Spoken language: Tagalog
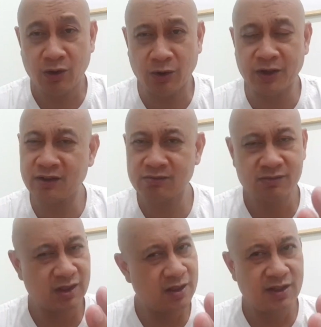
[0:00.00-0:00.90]
Or,
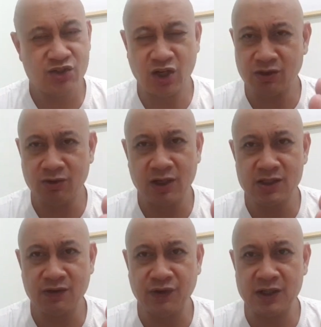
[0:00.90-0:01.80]
check nyo
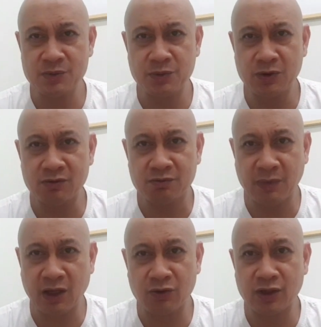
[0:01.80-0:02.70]
lang sa Facebook,
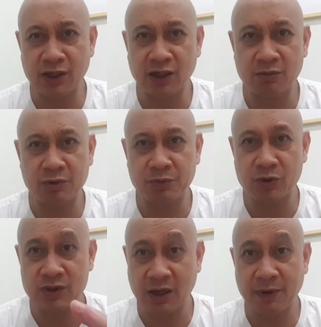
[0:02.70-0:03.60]
meron na rin yung
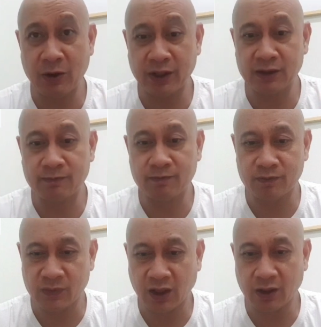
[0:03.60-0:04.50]
post about it.
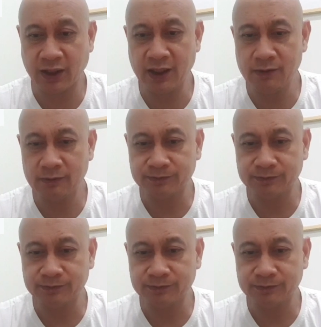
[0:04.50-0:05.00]
Okay?